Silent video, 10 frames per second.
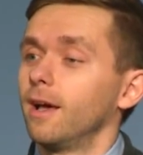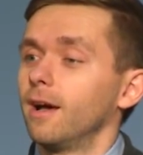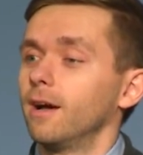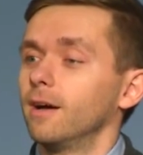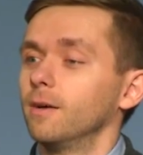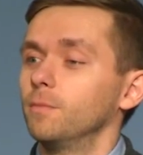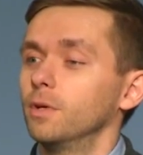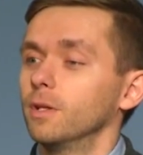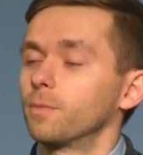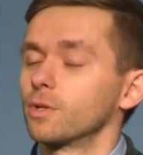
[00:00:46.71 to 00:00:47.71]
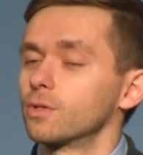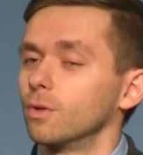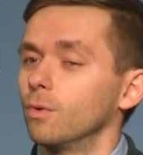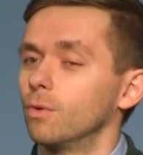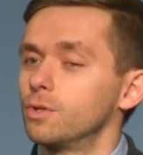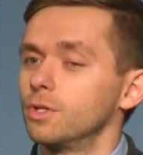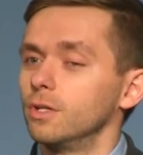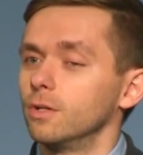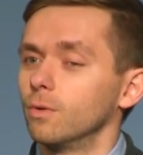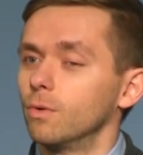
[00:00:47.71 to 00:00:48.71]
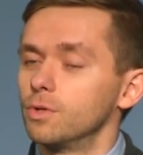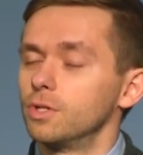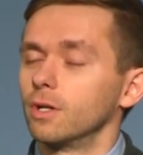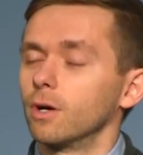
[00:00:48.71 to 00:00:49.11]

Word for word: А, было просто очень-очень